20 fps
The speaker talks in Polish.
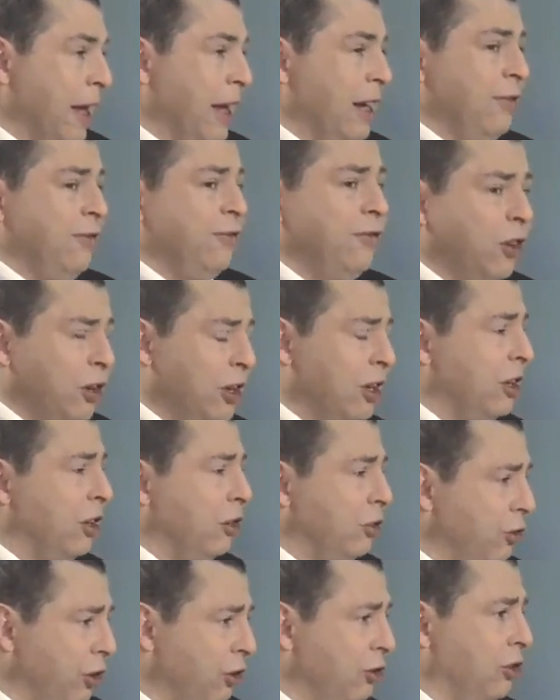Ale w ogóle
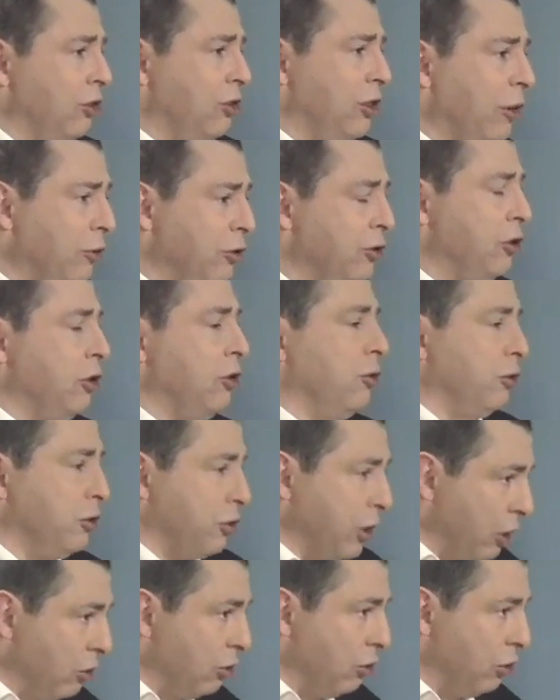na świecie zawsze i
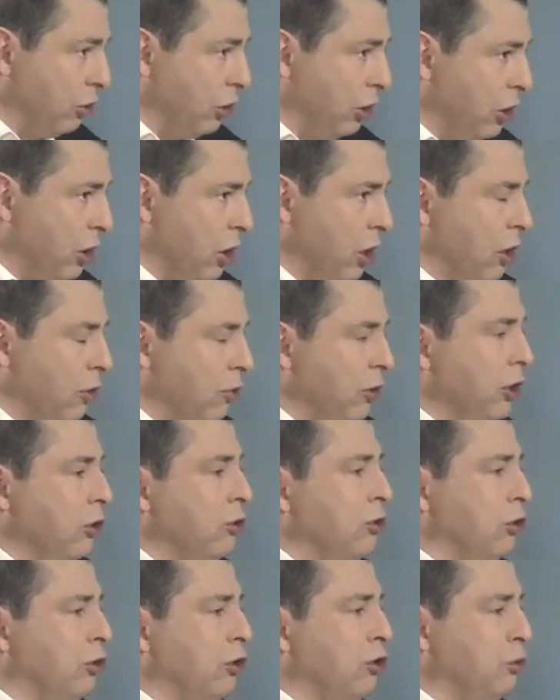wszędzie
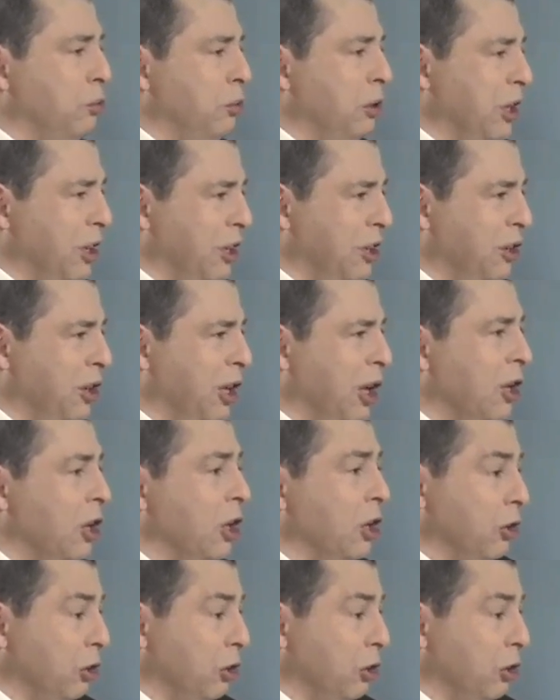większość jest bierna.